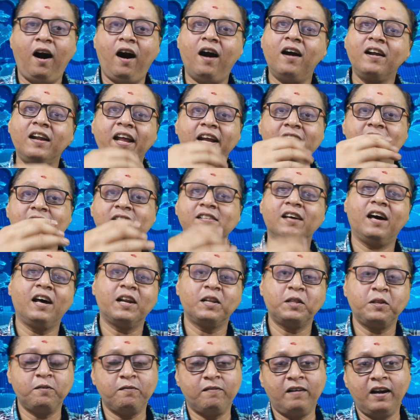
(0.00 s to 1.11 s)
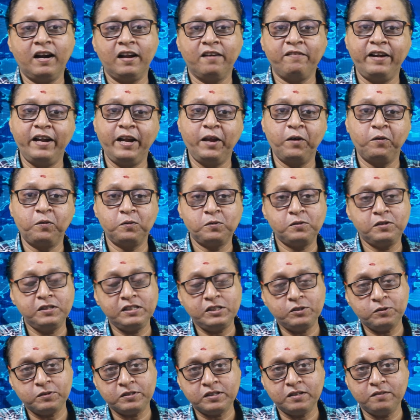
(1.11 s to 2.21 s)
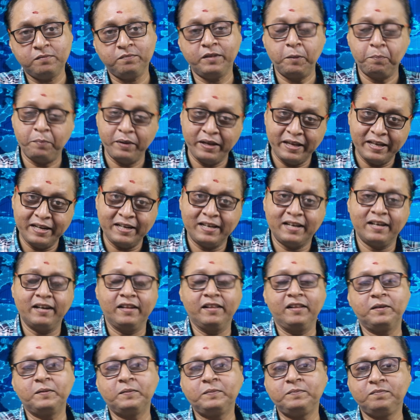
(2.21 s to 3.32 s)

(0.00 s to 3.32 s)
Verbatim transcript: ஆன்லைன் சார்ந்து வாழ வேண்டிய ஒரு சுச்சுவேஷனும் இப்போ இருக்கிறது